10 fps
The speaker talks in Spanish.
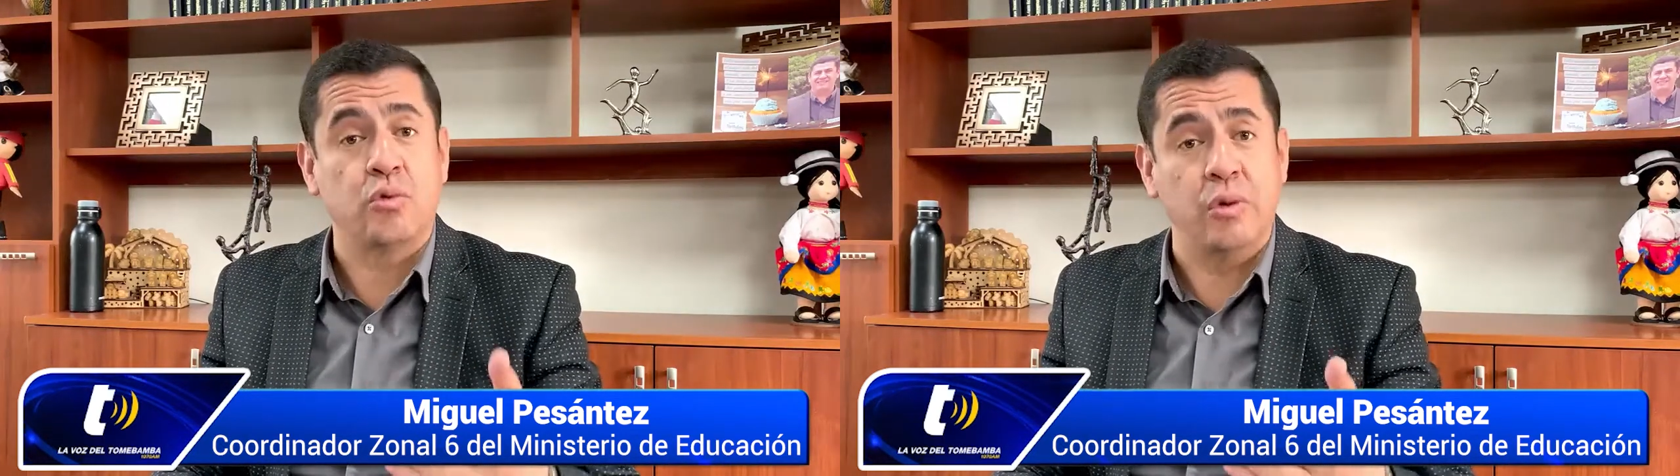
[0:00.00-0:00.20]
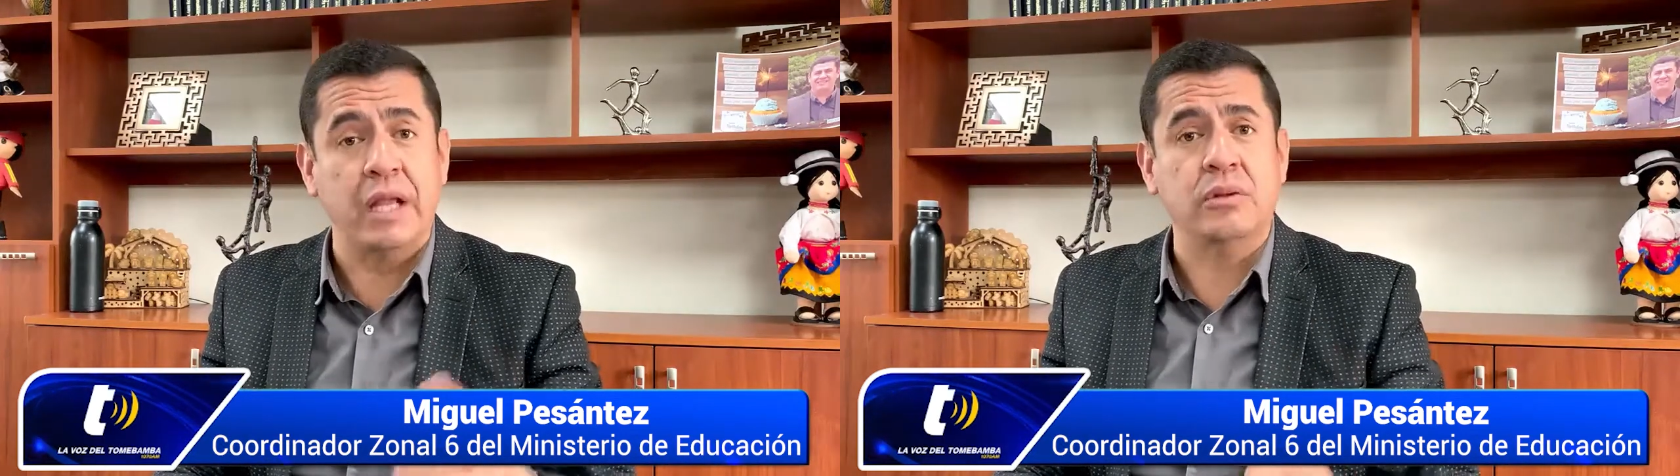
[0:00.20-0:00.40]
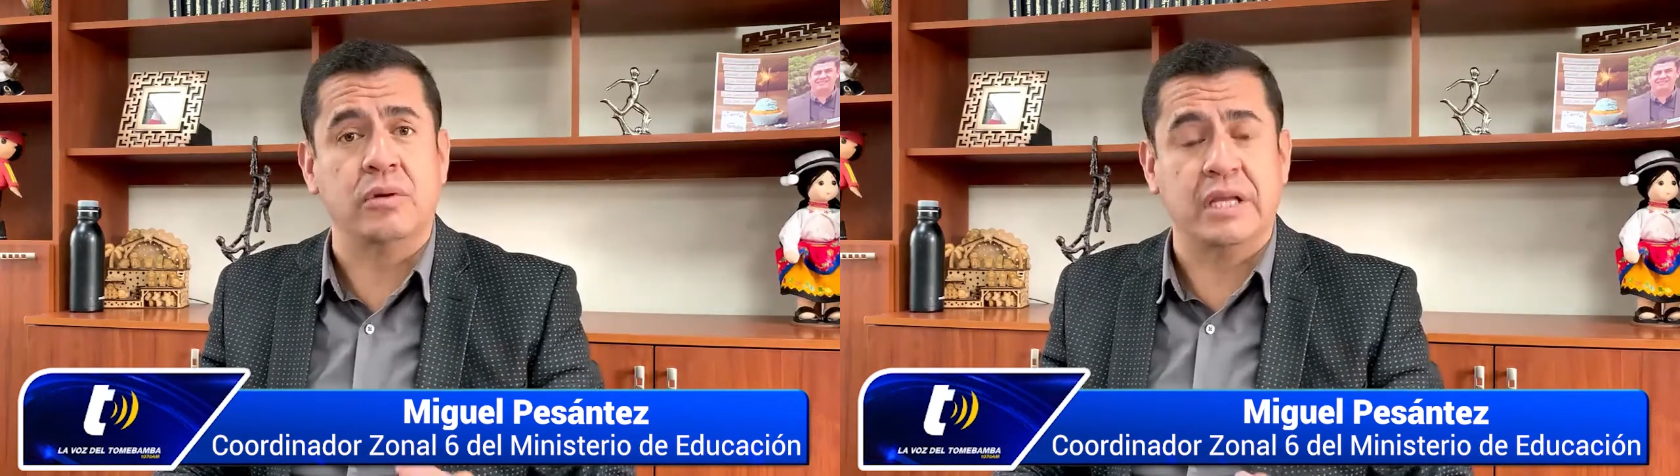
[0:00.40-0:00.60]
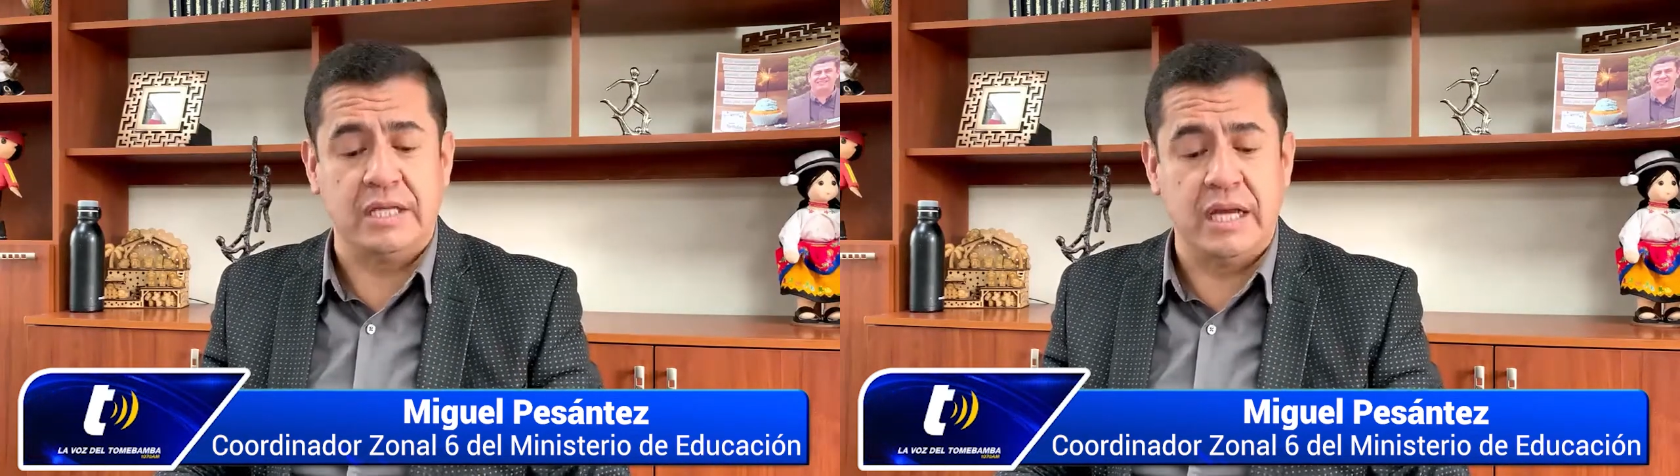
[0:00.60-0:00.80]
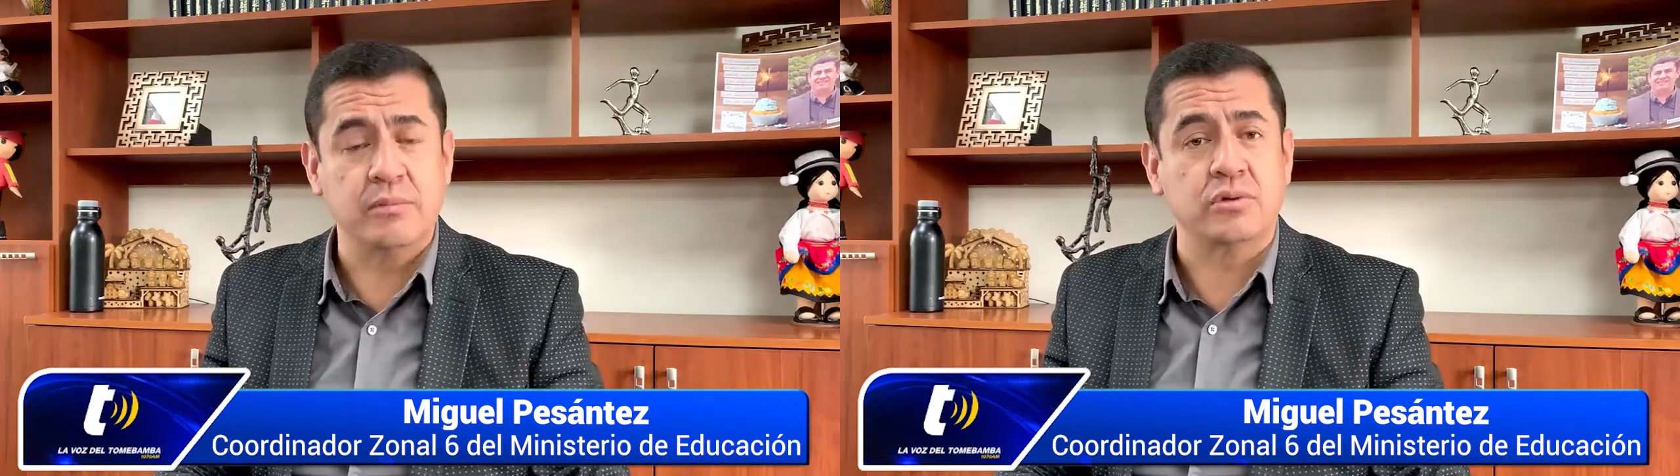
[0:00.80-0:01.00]
cuidando, que
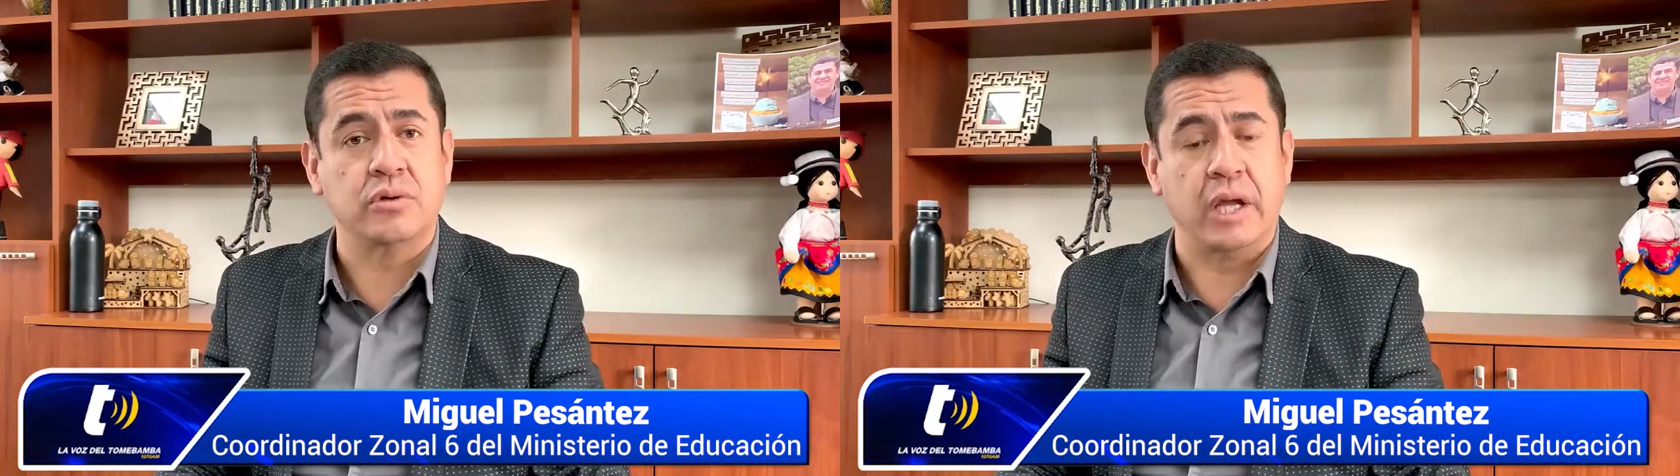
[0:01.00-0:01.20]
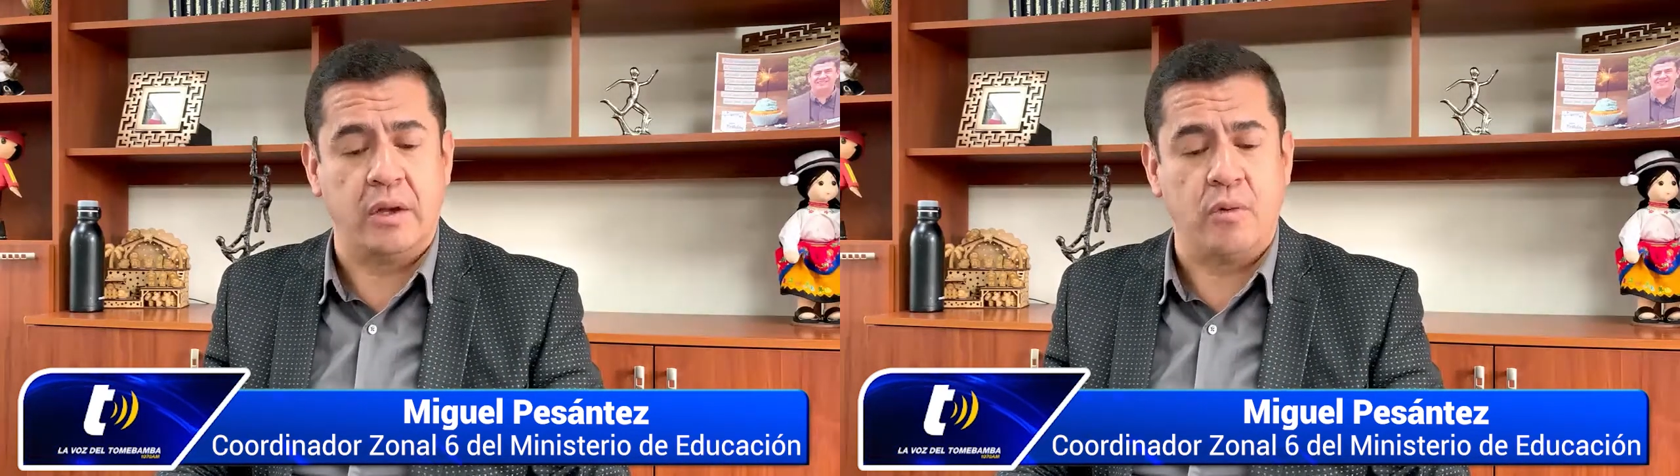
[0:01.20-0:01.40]
sigamos eh,